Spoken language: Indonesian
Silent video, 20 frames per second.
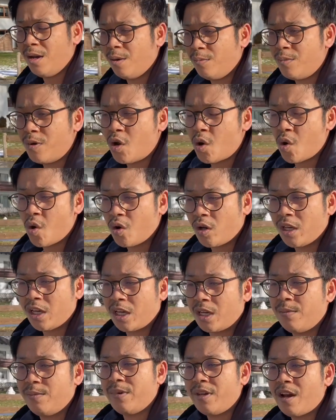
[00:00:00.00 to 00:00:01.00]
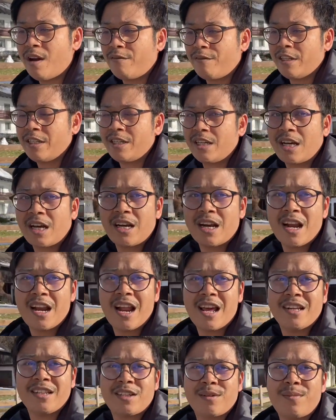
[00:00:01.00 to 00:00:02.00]
biologi, kimia, fisika, dan
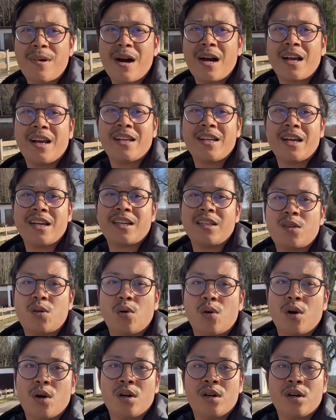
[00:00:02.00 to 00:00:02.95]
lain sebagainya gitu.